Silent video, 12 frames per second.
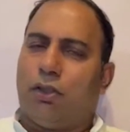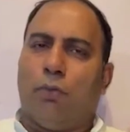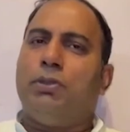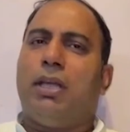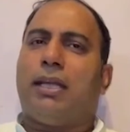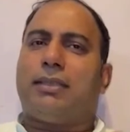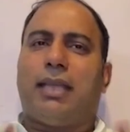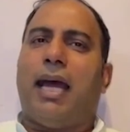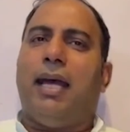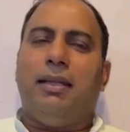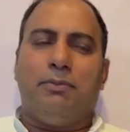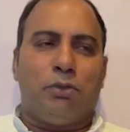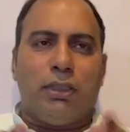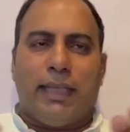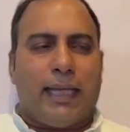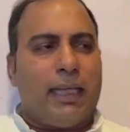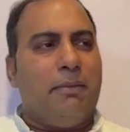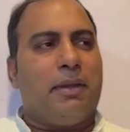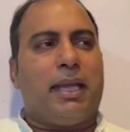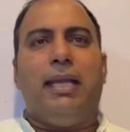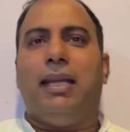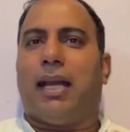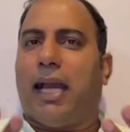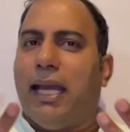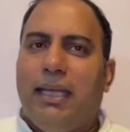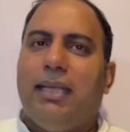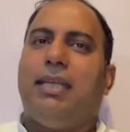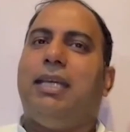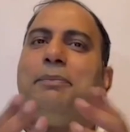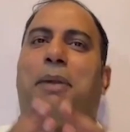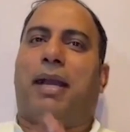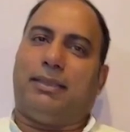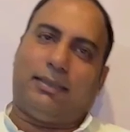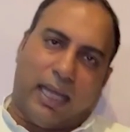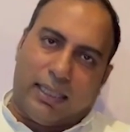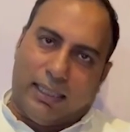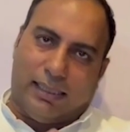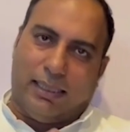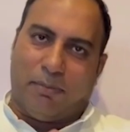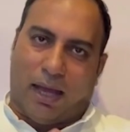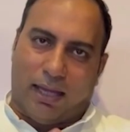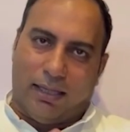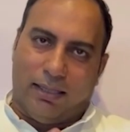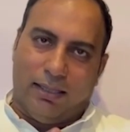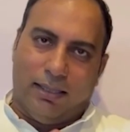तो मुझे लगता है मुझे देखने में कहीं लगा ही नहीं कि ये पाकिस्तान की सीमा है